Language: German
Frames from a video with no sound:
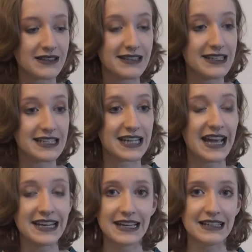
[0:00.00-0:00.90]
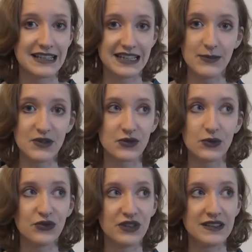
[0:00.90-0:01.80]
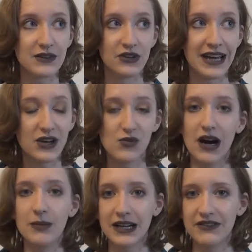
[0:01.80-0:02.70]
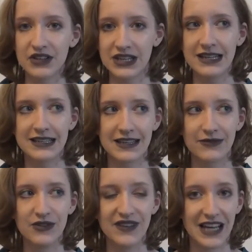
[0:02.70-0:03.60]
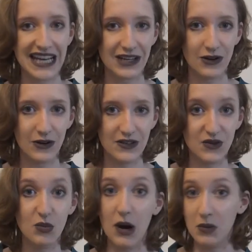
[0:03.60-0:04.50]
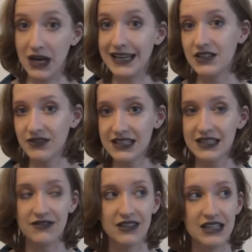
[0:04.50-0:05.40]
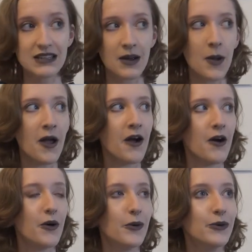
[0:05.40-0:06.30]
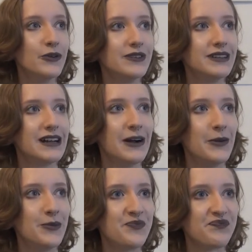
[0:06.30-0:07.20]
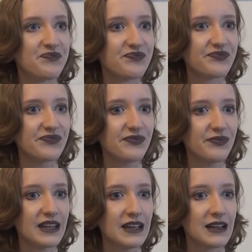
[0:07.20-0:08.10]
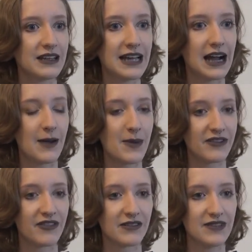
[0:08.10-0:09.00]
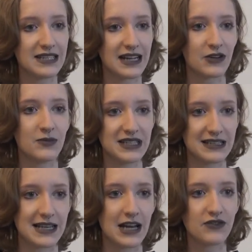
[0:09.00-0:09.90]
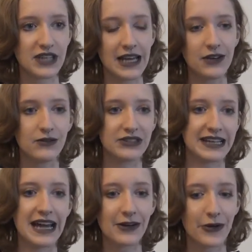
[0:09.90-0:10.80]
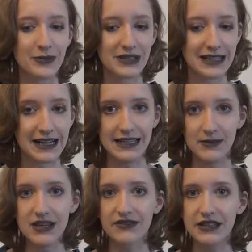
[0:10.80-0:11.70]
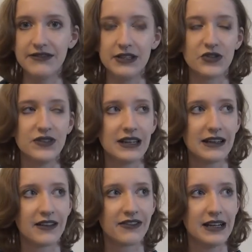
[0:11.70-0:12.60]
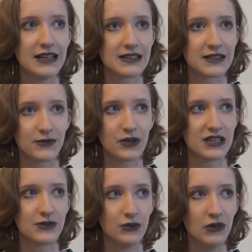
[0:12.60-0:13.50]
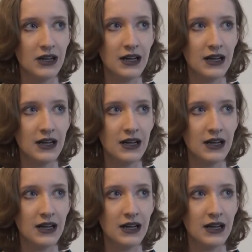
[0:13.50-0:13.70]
diese Trainerin ist selbst so fit und hat überhaupt kein Verständnis dafür, wenn andere Leute überhaupt gar nicht fit sind wie ich. Und ähm, ja, am Anfang, wie gesagt, kommt dieses Lauftraining und danach kommt ein Teil, der mir viel, viel schwieriger fällt, ist wirklich so